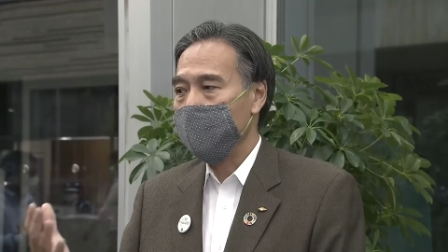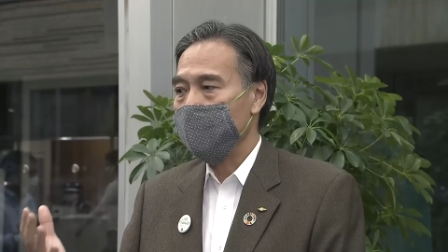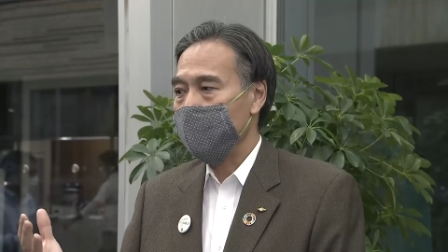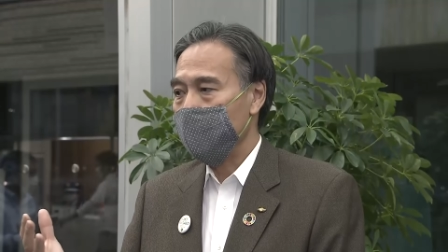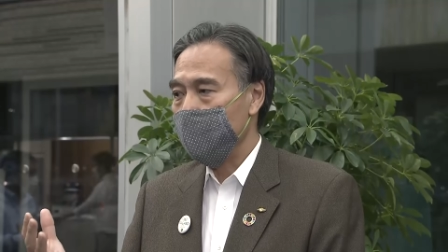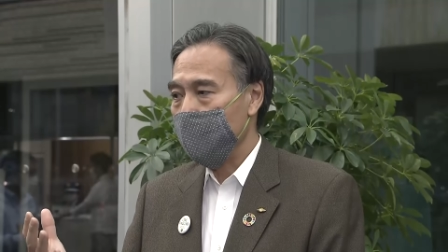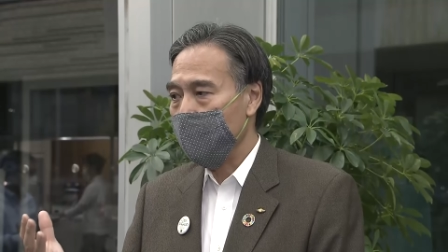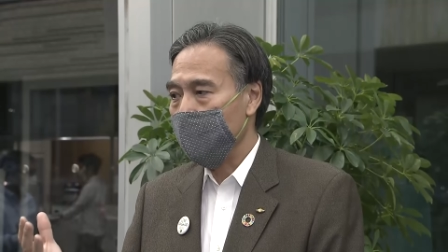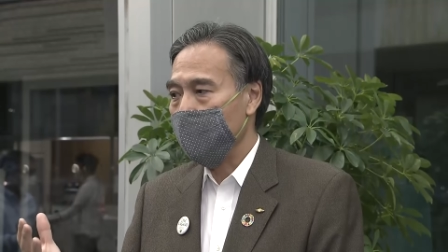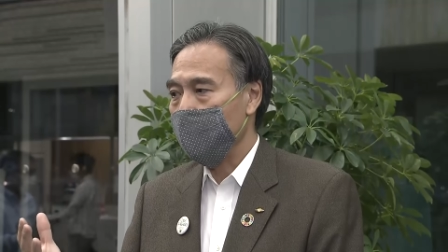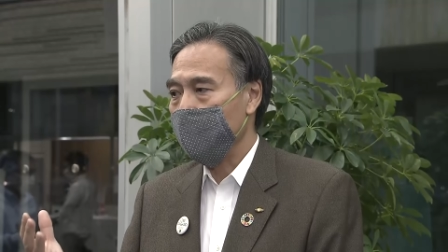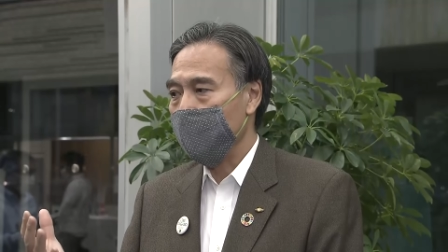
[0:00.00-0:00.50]
定の
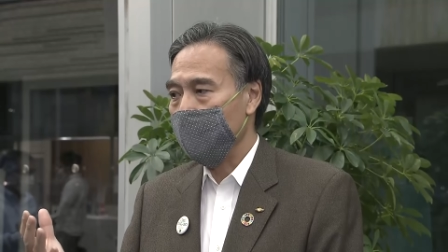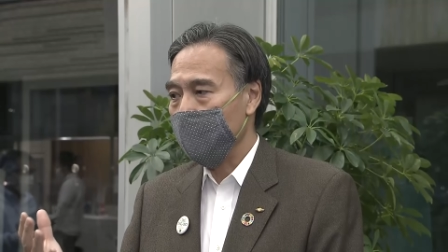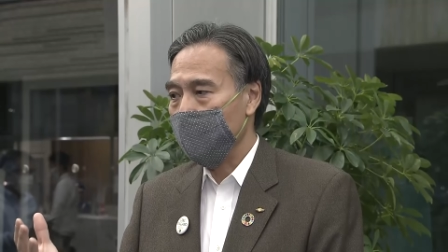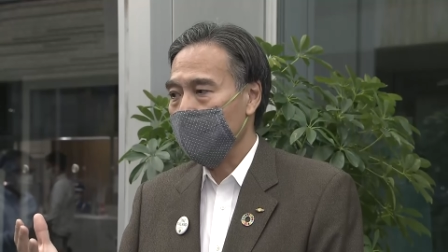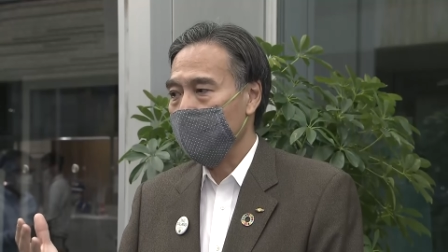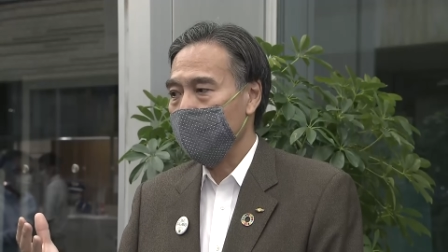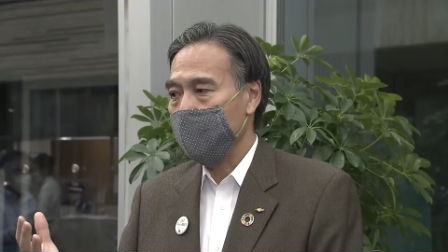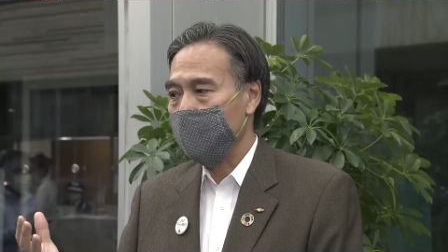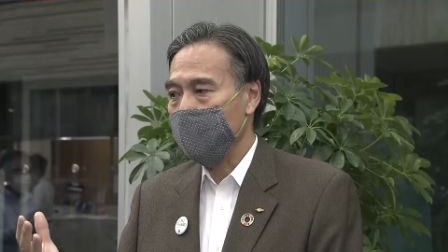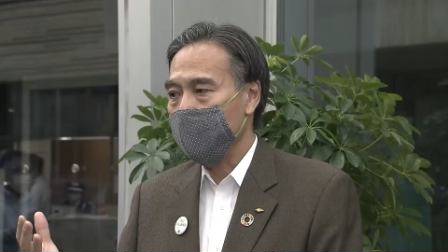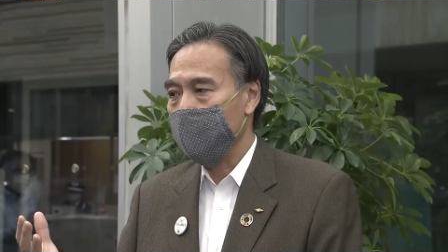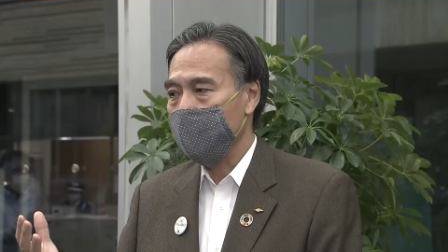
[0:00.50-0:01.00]
成果を上げ
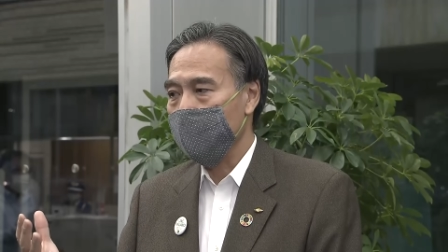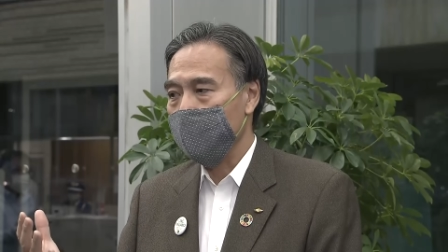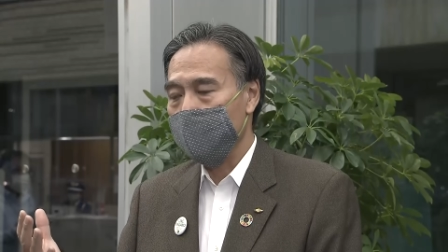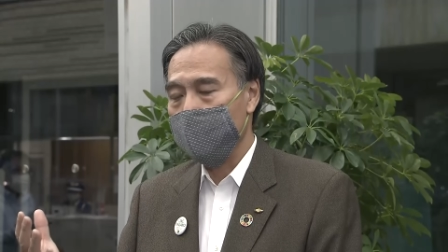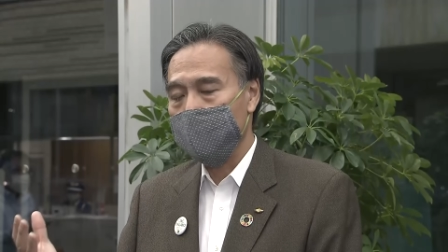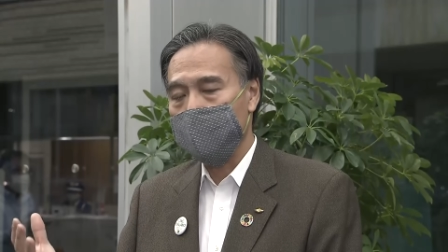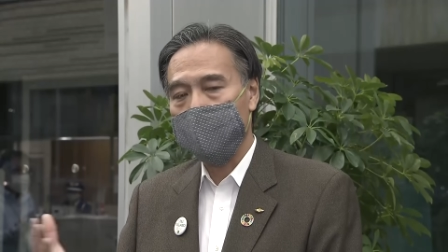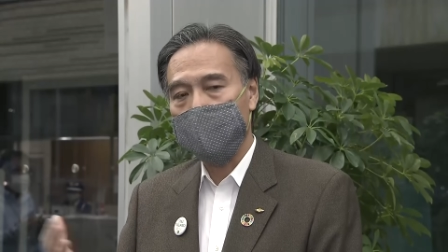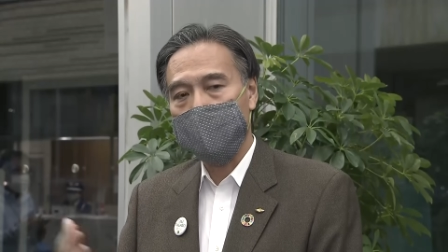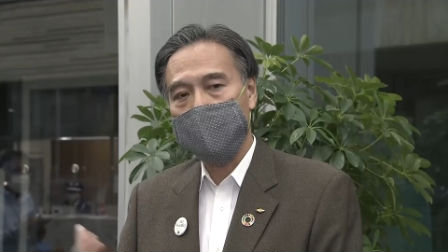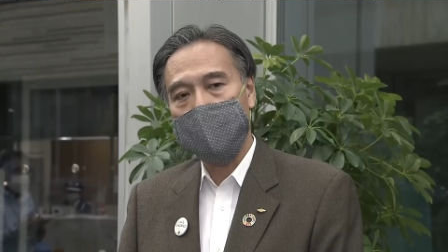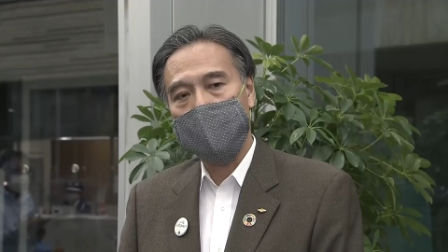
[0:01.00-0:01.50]
てきたと
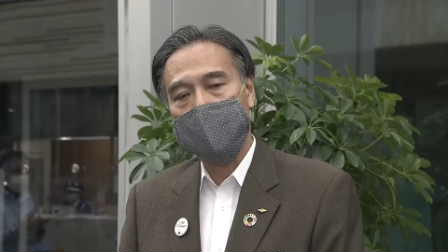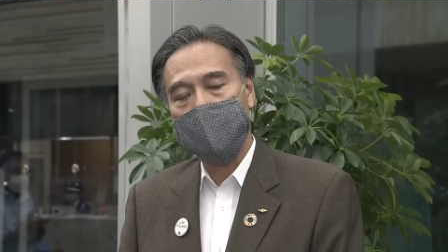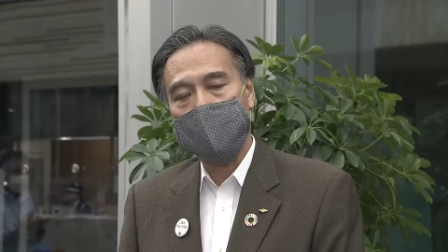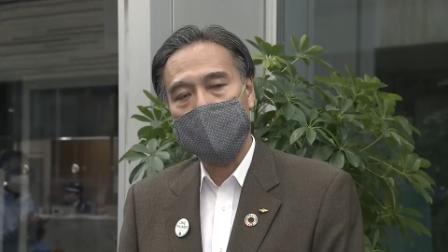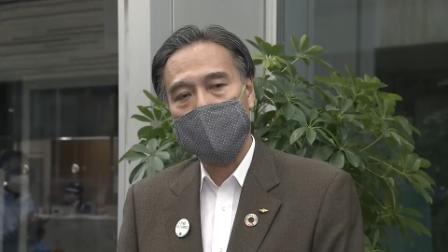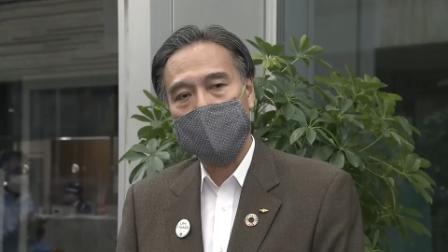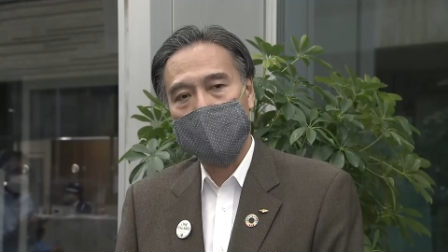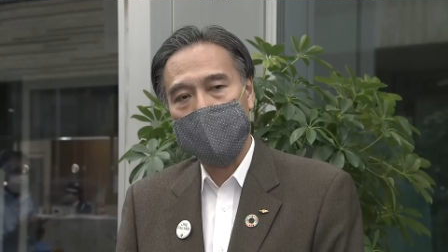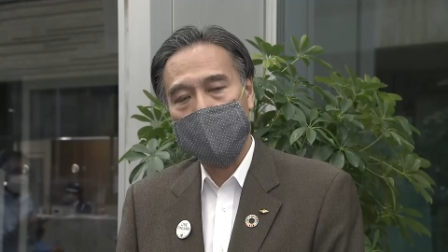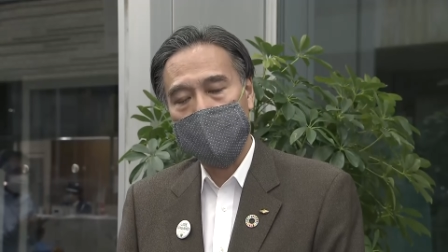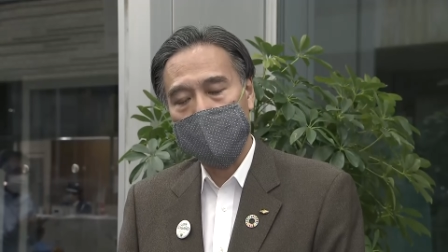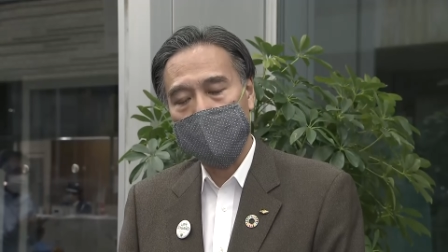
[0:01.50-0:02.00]
いう部分
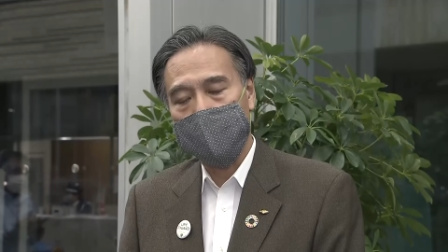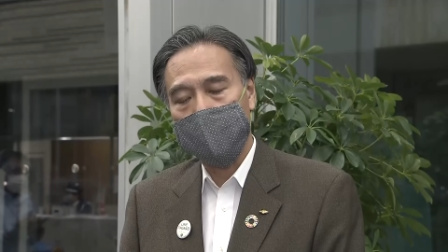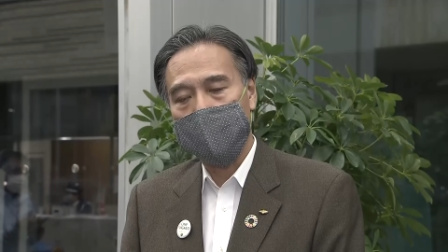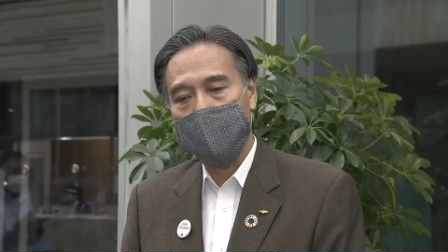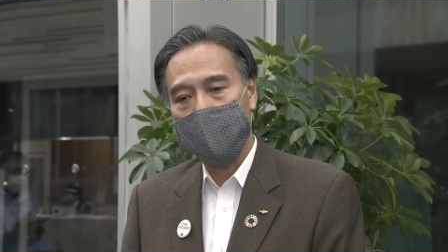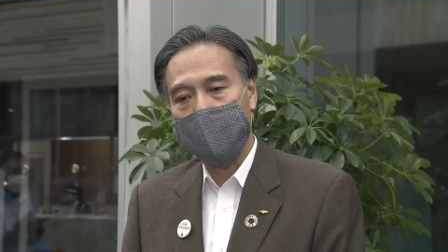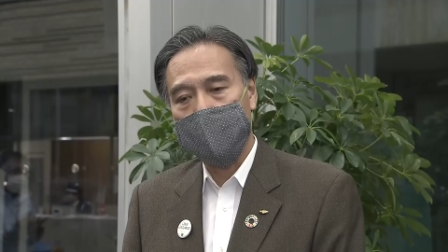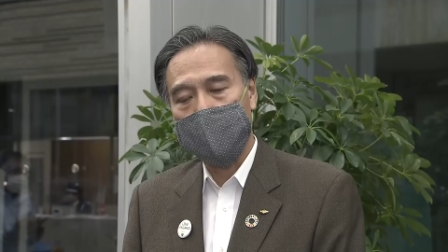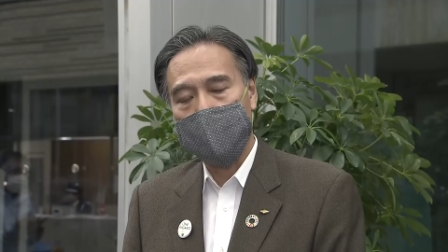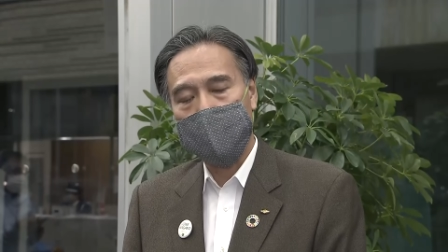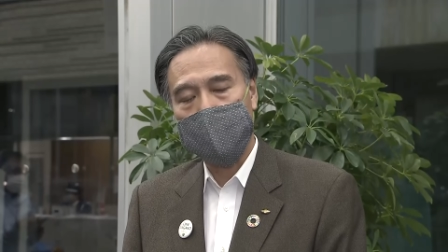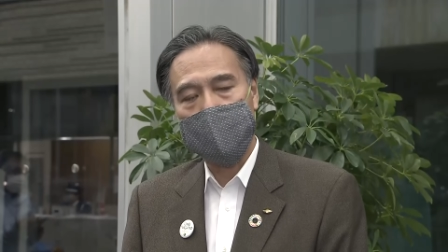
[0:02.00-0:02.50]

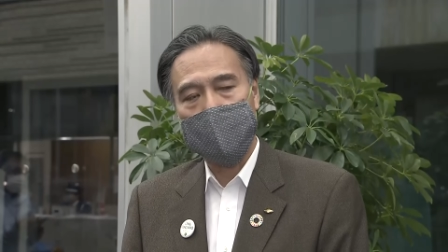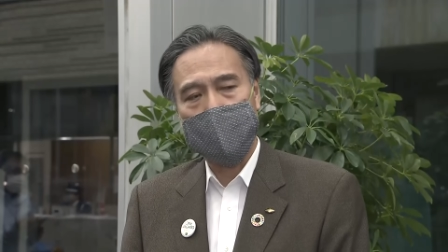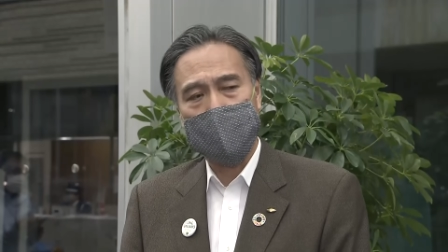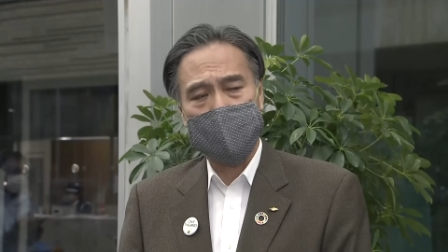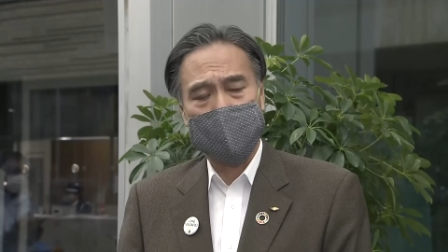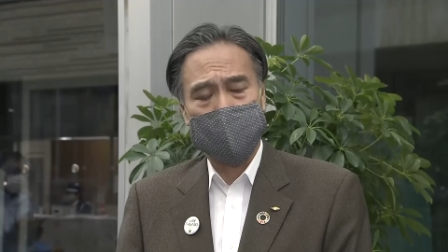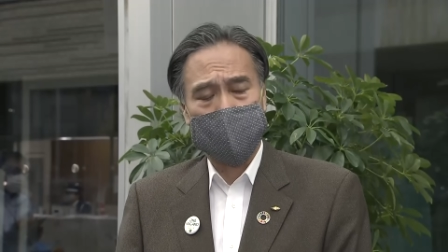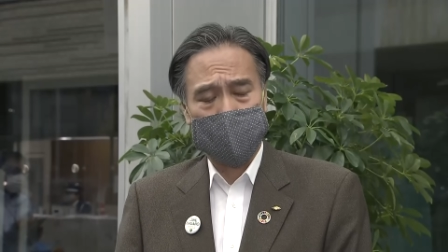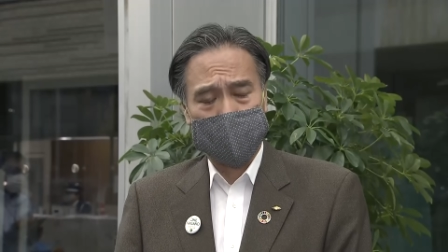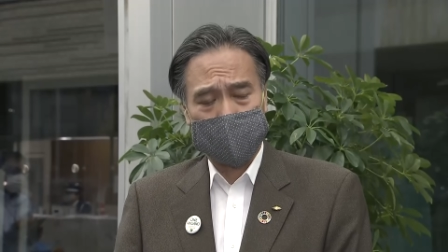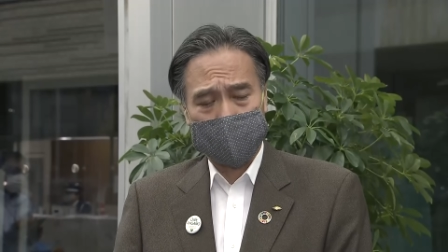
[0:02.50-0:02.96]
と、あるいは、